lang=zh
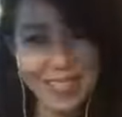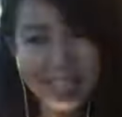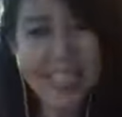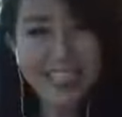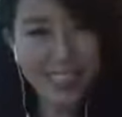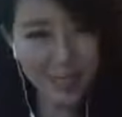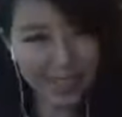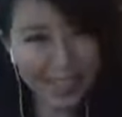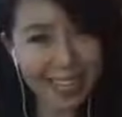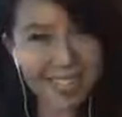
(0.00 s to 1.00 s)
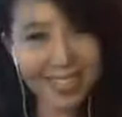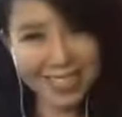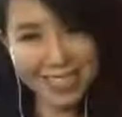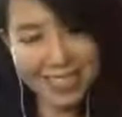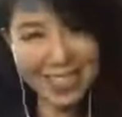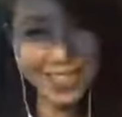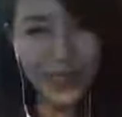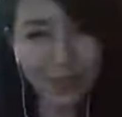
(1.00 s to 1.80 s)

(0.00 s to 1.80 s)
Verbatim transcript: 二零一九年来临的这一年哈，